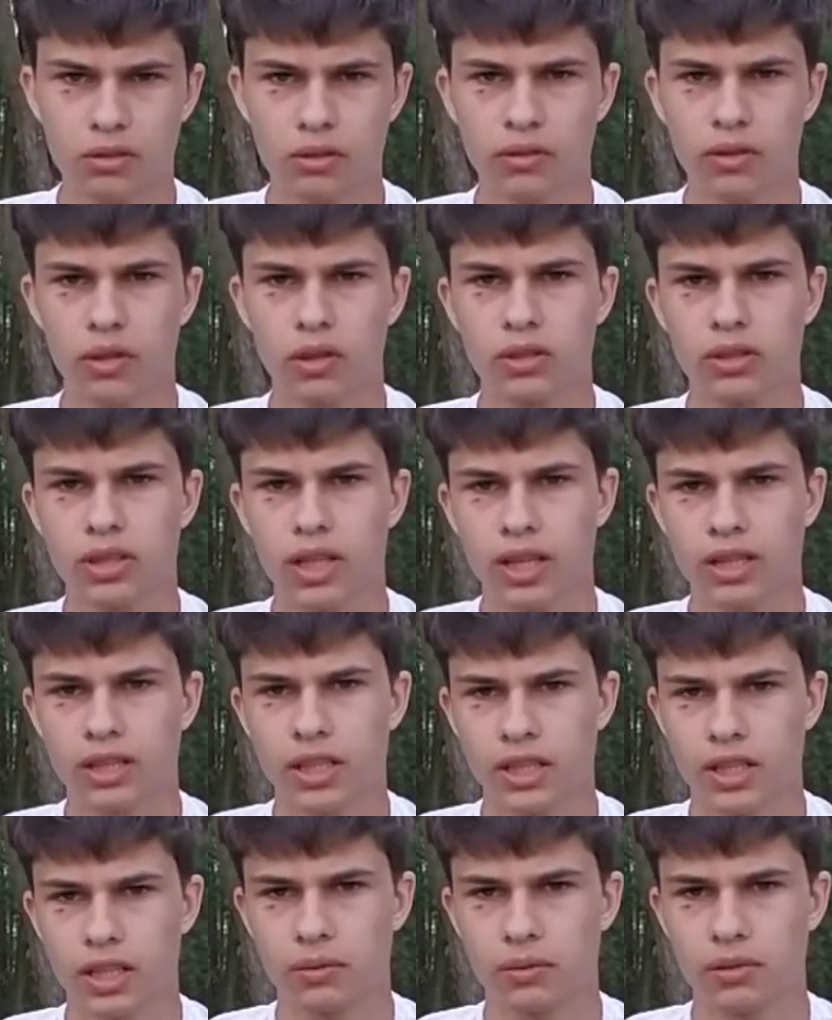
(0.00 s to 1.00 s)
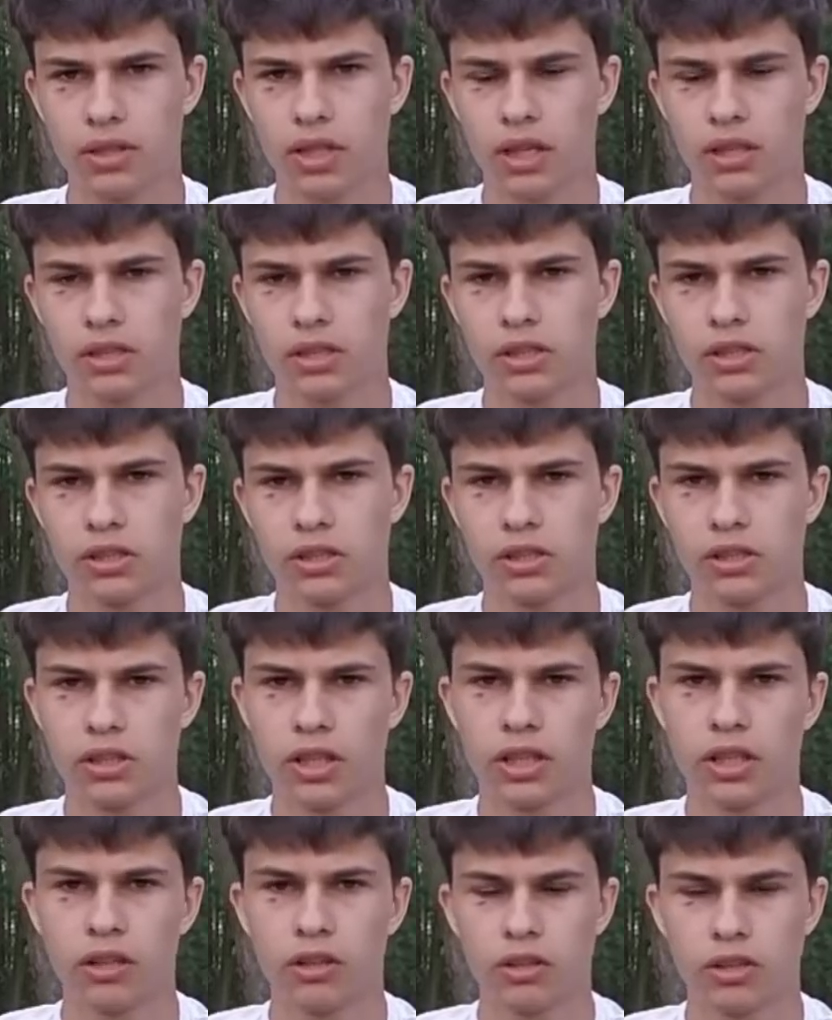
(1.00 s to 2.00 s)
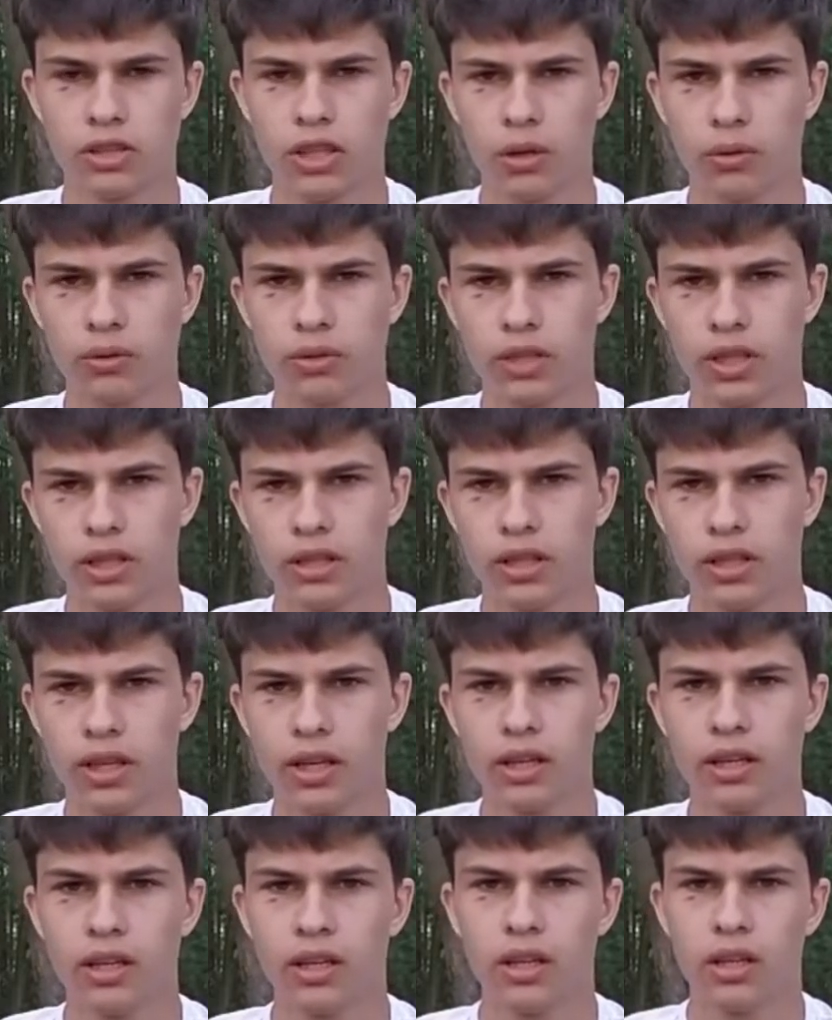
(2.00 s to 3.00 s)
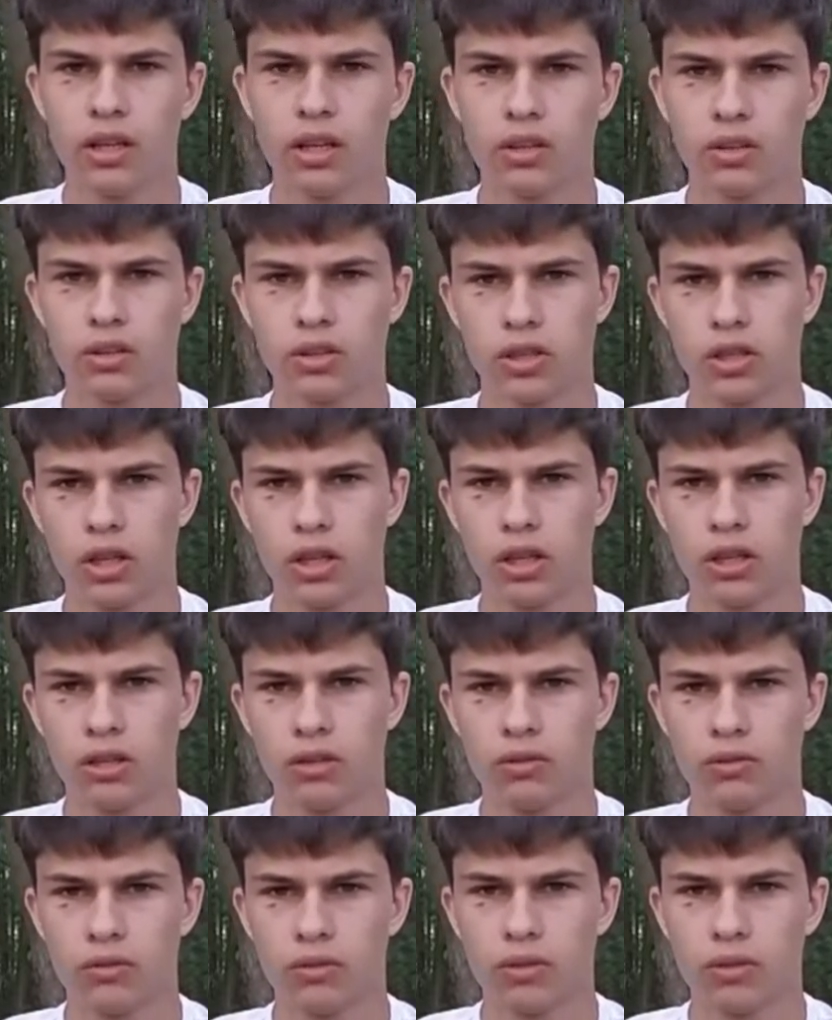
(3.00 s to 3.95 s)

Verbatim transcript: to wychodzi tak, że czyta cztery rozdziały dziennie, to się